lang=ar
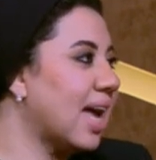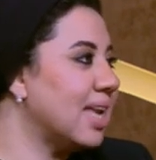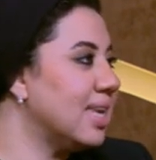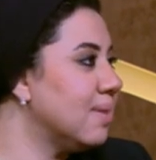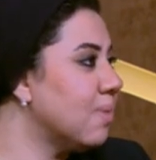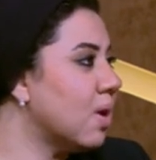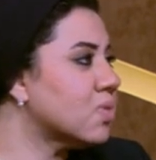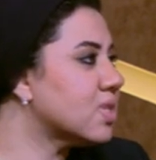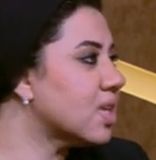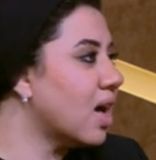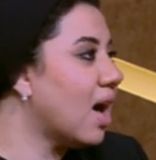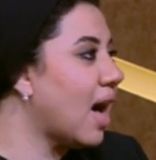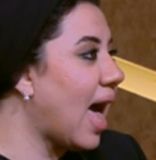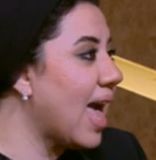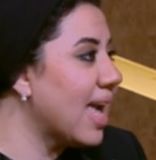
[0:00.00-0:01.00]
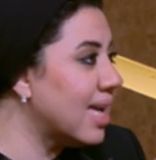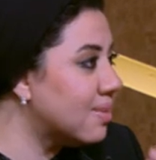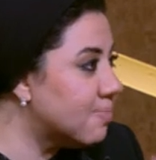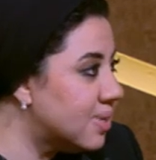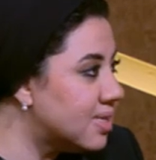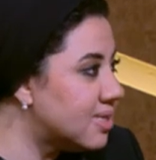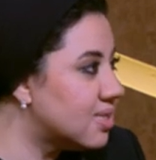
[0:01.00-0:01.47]
تعليم او صحه حاجه
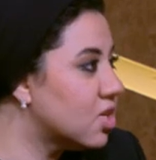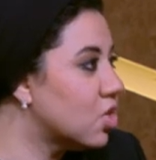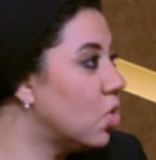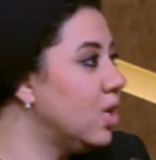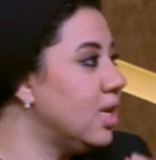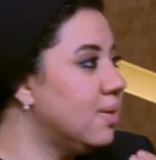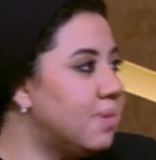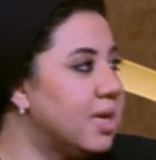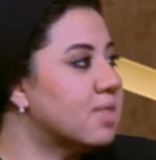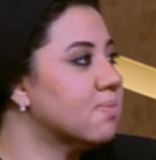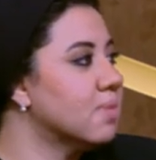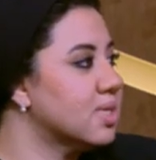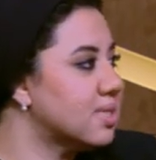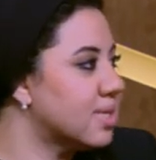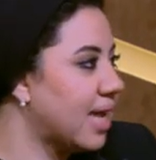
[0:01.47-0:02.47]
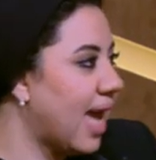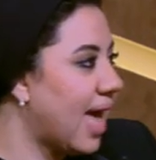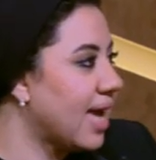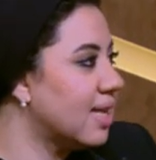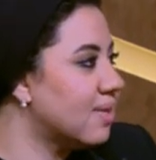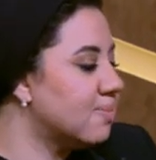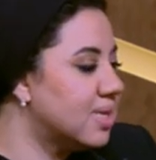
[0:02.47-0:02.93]
تمس كل بيت مصري
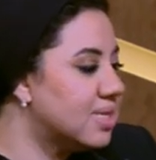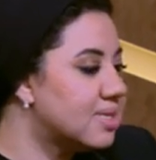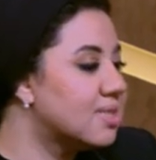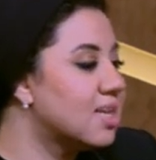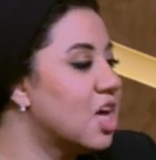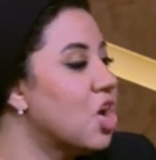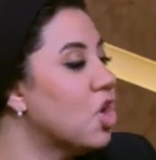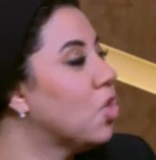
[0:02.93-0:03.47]
حاجه تمس